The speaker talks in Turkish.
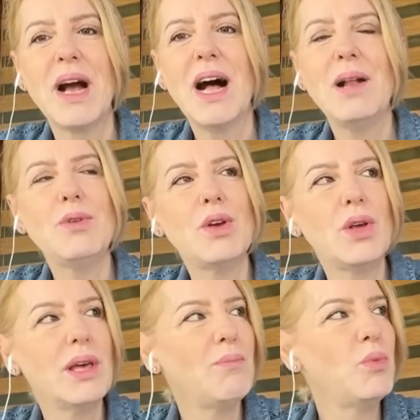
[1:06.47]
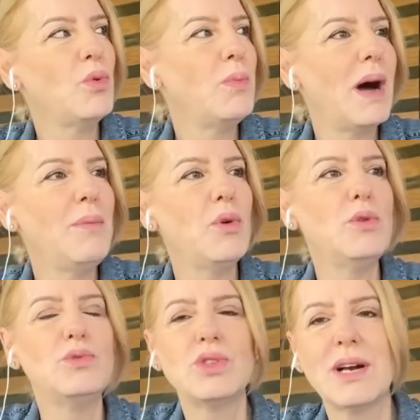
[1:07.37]
Halbuki bu Barbie
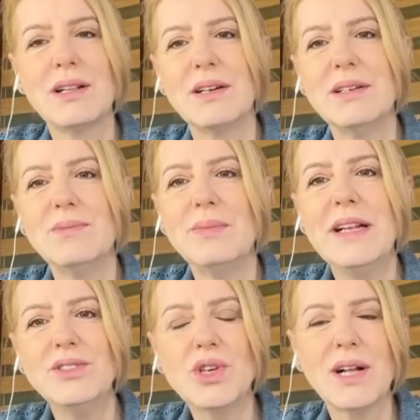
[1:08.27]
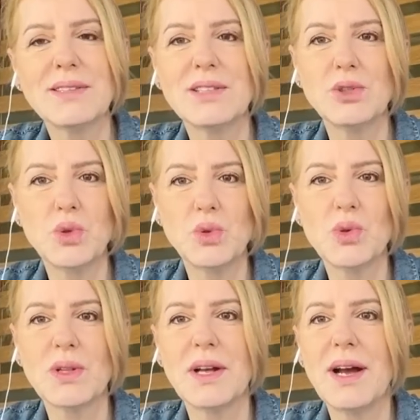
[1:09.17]
oyuncaklarının bilinçaltında
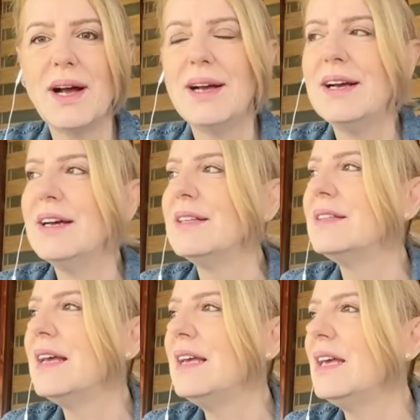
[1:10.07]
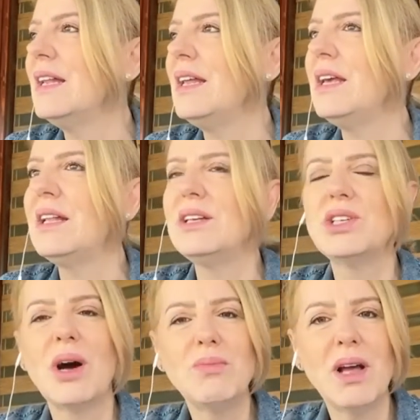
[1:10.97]
çocuklara zengin,
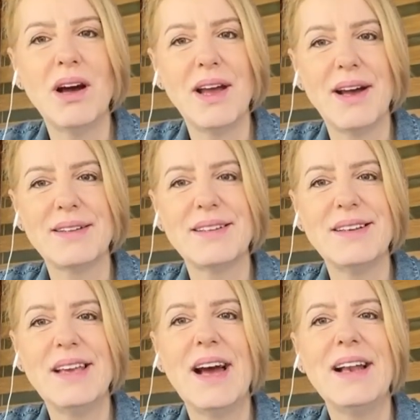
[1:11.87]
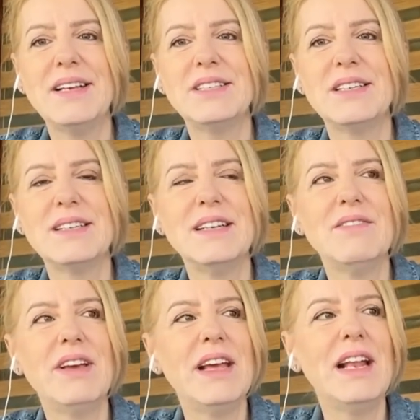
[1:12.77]
ihtişamlı hayatı
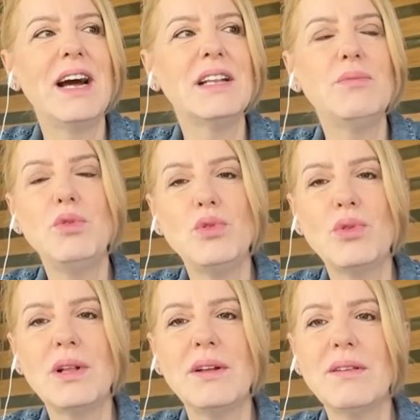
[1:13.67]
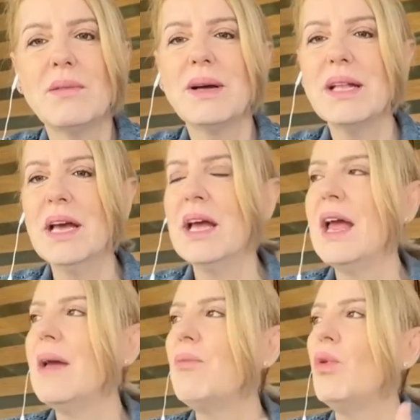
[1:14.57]
yerleştirdiğini ve ileride büyüdükleri zaman
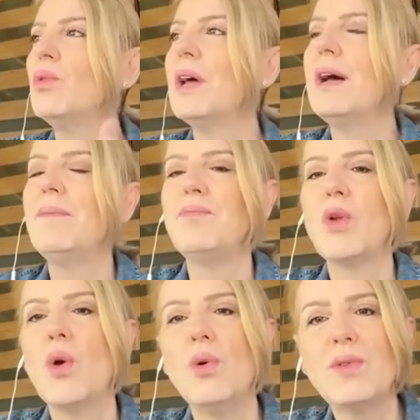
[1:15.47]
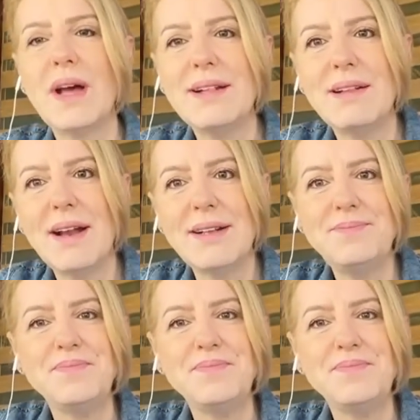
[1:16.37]
hep ona özendiren